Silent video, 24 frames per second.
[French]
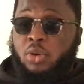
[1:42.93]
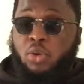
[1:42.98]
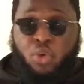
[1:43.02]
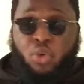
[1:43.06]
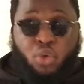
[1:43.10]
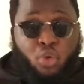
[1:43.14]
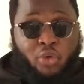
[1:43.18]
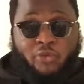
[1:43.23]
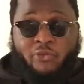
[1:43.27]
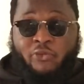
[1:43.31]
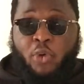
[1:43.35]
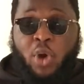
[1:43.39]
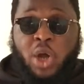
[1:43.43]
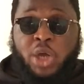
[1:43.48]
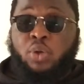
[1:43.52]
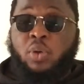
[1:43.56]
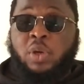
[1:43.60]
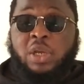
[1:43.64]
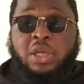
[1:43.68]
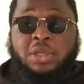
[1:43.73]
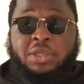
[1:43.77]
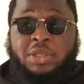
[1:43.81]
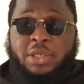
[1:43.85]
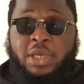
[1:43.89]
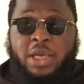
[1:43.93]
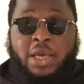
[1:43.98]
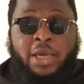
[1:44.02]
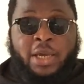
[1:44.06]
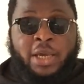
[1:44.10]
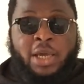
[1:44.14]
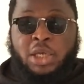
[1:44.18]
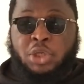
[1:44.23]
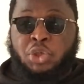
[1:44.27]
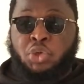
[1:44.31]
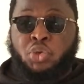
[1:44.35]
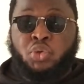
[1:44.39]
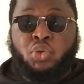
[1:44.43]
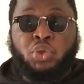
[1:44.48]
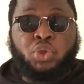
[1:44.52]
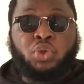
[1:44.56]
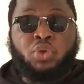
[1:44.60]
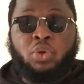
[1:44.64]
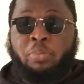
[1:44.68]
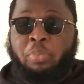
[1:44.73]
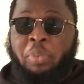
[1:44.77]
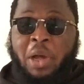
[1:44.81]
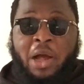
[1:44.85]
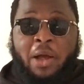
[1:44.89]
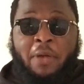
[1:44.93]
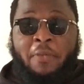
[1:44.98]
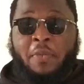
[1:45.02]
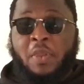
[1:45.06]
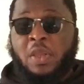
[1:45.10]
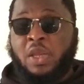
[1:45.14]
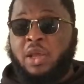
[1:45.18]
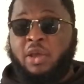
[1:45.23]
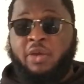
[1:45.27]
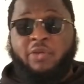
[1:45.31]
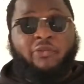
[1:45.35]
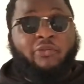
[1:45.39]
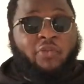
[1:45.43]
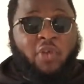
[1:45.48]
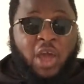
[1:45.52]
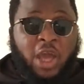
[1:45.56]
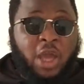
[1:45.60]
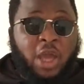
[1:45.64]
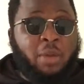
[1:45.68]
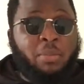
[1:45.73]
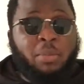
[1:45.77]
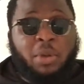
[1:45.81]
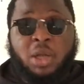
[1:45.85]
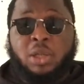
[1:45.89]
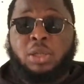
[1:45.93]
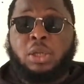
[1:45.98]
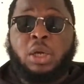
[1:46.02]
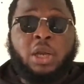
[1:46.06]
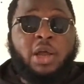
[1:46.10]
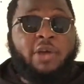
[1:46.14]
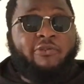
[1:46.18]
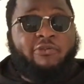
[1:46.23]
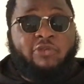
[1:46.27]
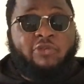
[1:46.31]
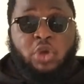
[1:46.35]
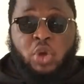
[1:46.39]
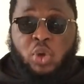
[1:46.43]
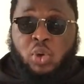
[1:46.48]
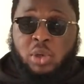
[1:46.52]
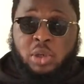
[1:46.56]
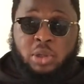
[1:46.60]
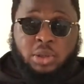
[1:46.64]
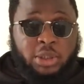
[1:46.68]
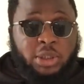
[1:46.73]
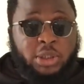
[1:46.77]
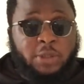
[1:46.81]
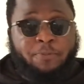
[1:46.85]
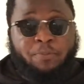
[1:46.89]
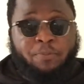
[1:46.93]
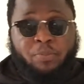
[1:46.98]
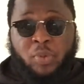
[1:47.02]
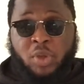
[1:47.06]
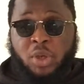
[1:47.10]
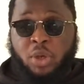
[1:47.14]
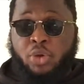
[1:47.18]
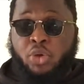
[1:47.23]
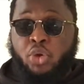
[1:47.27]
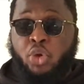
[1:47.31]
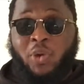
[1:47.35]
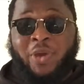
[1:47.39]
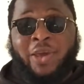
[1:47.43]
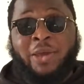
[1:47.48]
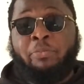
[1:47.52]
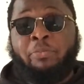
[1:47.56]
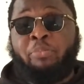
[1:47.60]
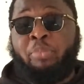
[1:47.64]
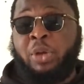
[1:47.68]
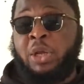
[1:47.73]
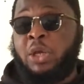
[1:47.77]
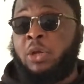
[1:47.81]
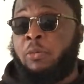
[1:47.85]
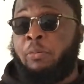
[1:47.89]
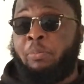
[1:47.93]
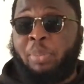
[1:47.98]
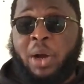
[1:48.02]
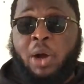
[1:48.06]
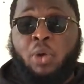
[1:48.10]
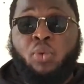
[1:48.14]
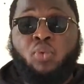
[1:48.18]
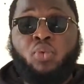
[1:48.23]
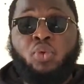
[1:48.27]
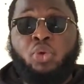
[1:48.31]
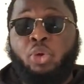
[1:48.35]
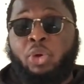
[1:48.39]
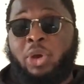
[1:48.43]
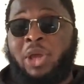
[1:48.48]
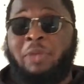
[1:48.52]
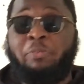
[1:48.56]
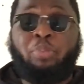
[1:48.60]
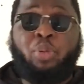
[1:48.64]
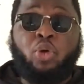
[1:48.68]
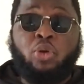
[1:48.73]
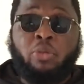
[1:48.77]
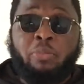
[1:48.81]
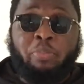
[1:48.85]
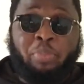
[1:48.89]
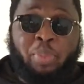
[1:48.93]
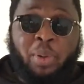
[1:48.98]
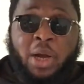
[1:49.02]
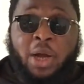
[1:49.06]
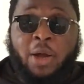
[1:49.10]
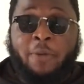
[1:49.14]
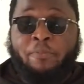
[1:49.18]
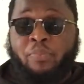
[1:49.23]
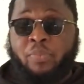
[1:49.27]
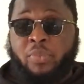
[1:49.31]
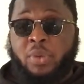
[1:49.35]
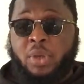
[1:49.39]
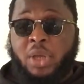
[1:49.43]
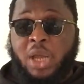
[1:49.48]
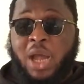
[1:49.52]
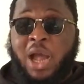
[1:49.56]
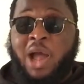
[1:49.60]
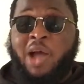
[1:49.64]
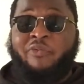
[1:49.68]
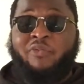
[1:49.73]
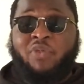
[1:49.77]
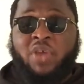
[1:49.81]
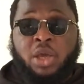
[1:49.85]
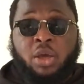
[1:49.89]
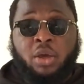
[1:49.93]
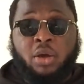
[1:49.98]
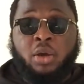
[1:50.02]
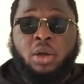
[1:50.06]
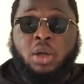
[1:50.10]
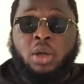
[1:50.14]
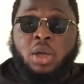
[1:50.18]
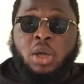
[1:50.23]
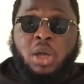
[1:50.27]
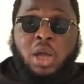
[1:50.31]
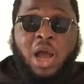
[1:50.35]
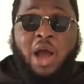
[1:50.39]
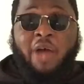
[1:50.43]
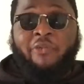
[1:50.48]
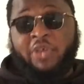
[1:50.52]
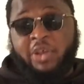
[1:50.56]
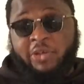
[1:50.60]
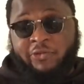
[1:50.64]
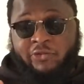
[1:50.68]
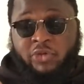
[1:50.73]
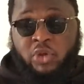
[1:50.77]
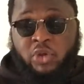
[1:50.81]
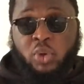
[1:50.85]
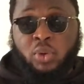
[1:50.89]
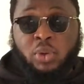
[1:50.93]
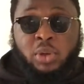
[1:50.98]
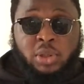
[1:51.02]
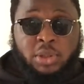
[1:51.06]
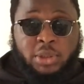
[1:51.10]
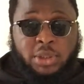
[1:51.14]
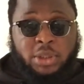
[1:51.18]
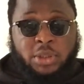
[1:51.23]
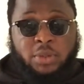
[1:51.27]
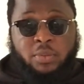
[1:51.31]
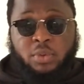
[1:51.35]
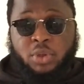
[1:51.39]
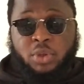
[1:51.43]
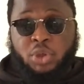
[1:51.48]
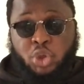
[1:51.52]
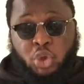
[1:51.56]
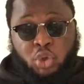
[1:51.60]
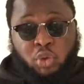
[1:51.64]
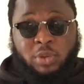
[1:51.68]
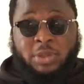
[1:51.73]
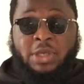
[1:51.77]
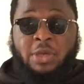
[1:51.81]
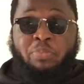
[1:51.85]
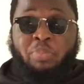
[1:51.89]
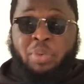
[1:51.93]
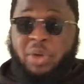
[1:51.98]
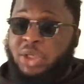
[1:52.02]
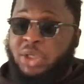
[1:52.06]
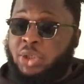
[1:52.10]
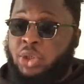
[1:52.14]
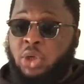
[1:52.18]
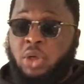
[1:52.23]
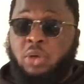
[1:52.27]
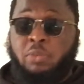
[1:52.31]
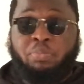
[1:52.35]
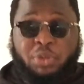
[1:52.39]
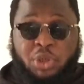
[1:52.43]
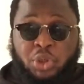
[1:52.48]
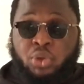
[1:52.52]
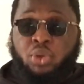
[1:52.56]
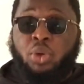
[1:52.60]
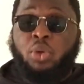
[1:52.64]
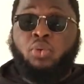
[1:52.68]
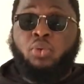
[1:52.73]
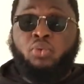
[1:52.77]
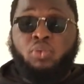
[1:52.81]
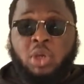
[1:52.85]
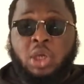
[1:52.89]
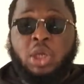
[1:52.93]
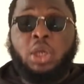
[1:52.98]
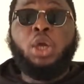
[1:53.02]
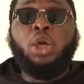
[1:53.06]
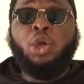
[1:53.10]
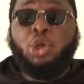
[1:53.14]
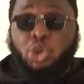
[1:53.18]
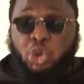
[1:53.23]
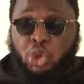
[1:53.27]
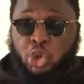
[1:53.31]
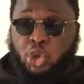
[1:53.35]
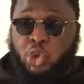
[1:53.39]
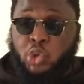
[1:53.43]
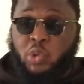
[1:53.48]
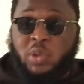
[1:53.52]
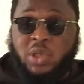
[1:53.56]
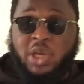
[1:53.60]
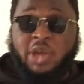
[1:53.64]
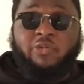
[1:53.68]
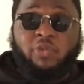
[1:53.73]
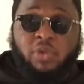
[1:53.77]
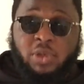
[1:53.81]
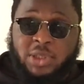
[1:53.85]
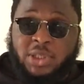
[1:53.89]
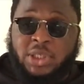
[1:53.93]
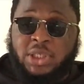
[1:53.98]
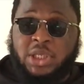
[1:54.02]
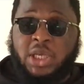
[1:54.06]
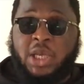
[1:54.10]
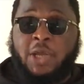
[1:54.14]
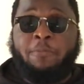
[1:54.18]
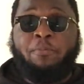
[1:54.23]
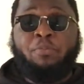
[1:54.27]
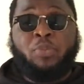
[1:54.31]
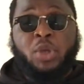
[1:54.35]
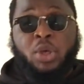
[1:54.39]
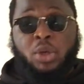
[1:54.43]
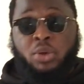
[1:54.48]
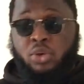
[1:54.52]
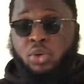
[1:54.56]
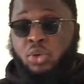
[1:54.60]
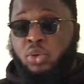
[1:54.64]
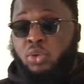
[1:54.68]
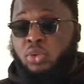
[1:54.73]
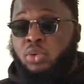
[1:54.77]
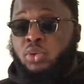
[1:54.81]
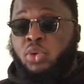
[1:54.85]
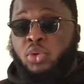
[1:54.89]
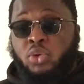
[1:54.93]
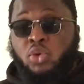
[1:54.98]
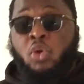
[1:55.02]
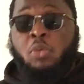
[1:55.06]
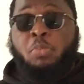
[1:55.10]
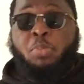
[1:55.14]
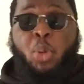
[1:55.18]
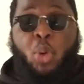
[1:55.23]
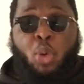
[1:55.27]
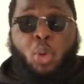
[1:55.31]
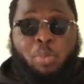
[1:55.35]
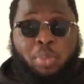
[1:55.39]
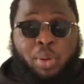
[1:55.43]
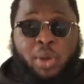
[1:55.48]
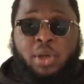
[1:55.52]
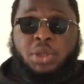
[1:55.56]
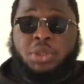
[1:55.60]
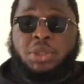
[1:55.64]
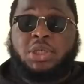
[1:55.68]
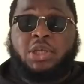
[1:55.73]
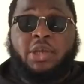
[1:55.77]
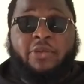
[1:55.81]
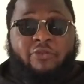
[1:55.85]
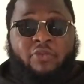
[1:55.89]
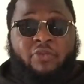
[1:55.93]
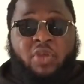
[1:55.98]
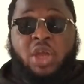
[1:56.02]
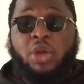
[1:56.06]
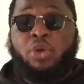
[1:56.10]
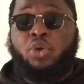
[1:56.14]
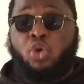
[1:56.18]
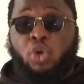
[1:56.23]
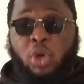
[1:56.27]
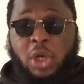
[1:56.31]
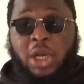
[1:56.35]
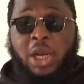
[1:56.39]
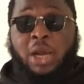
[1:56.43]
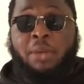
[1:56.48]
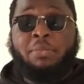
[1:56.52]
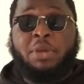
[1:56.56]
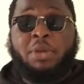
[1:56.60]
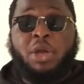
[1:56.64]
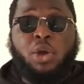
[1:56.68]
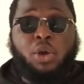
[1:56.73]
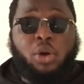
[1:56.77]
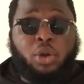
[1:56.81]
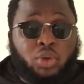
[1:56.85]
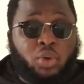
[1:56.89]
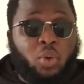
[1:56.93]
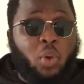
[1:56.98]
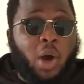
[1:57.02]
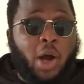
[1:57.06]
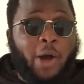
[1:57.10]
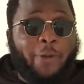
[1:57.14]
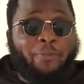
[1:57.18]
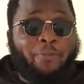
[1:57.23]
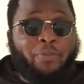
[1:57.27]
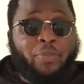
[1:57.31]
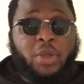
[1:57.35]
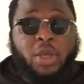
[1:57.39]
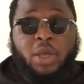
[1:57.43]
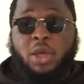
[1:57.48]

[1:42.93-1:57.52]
On le voit que les CRS ne sont pas vraiment dans la violence, ne répliquent pas ou ne répondent pas avec, euh, avec violence sur ces personnes parce que oui, ce sont des Français de, de, peau blanche qui viennent réclamer leurs droits.